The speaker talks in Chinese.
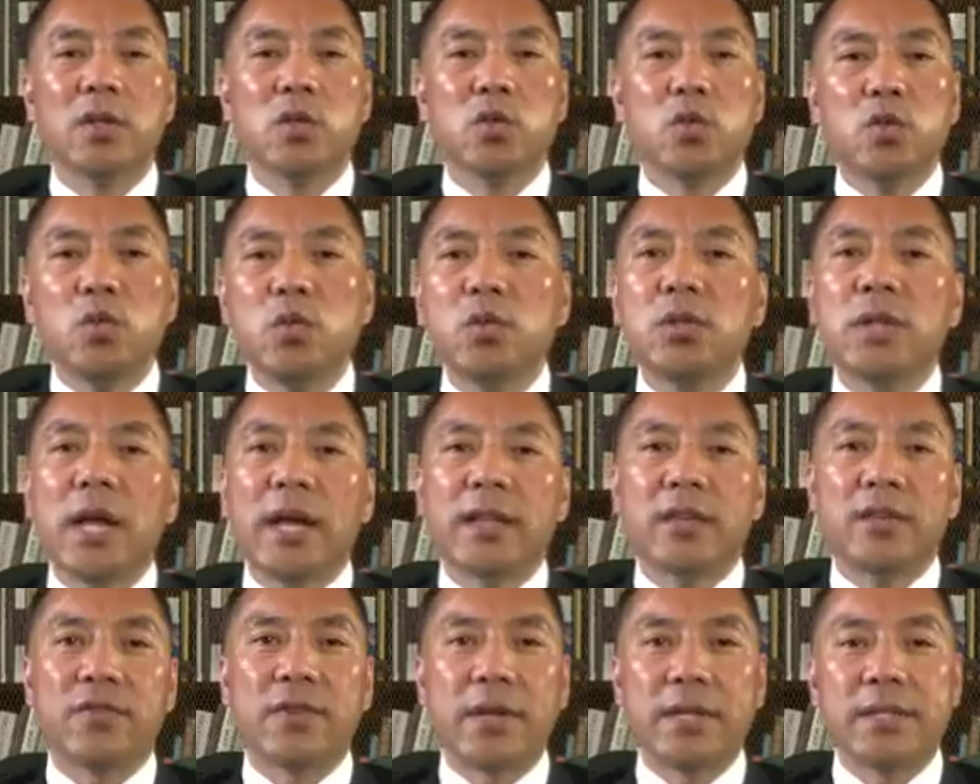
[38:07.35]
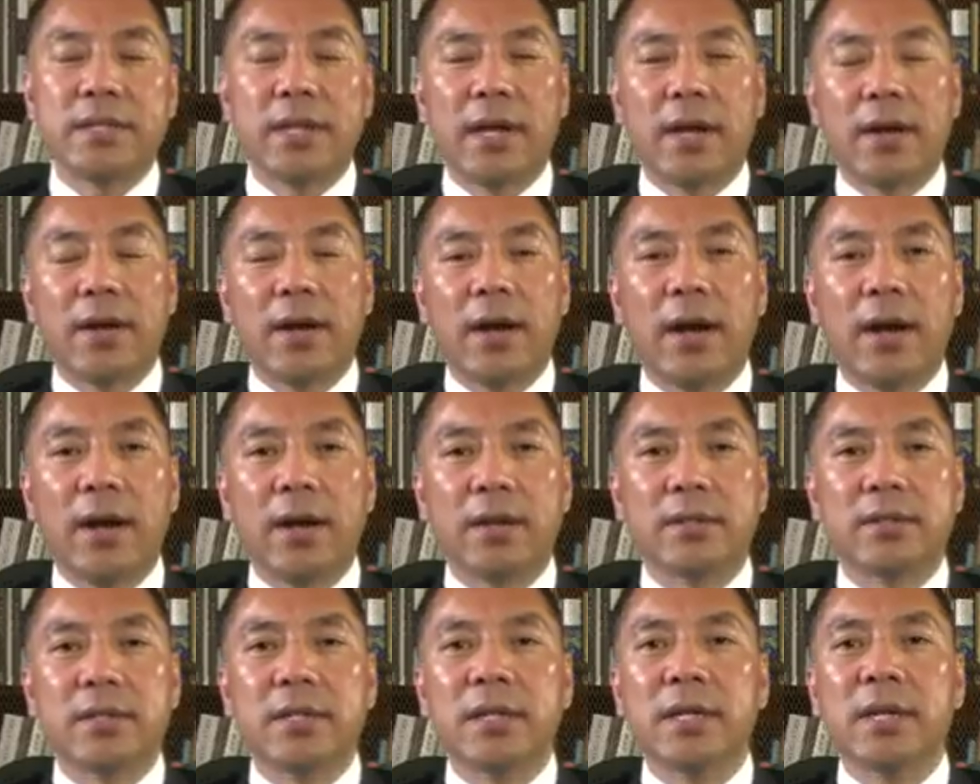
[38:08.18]
巨大的反响
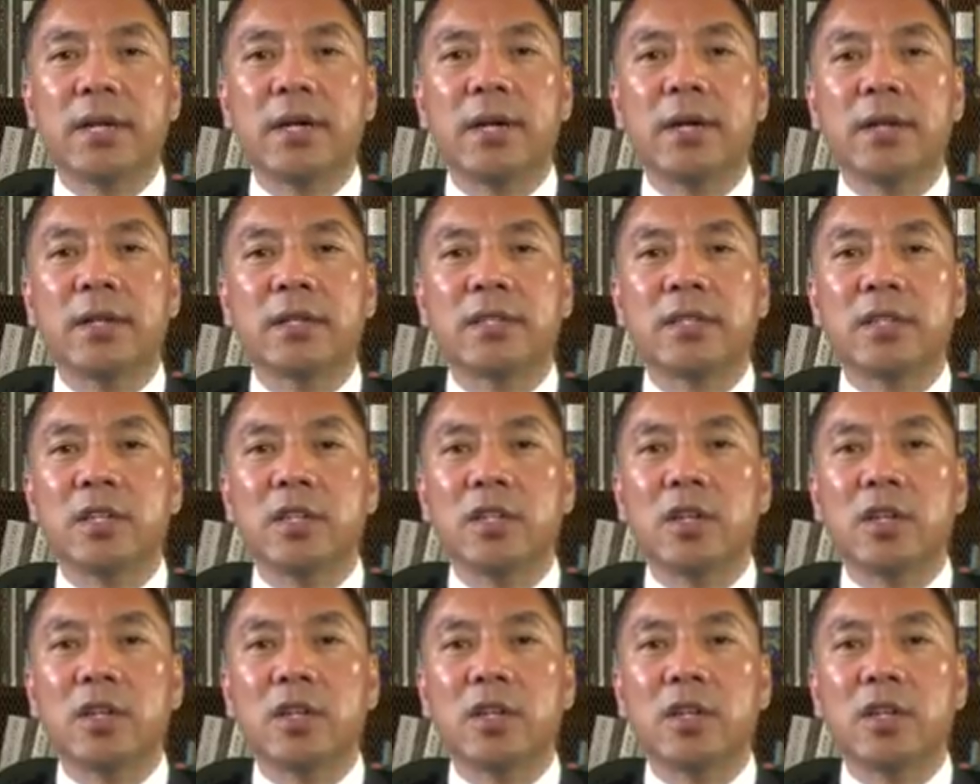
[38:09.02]
啊！这个